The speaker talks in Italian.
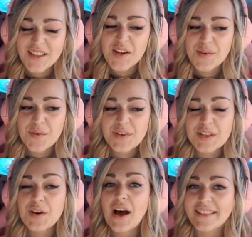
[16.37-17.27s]
a un nuovo
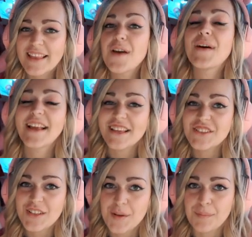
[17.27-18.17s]
video a tema
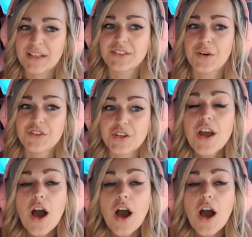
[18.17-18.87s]
Genshin Impact oggi.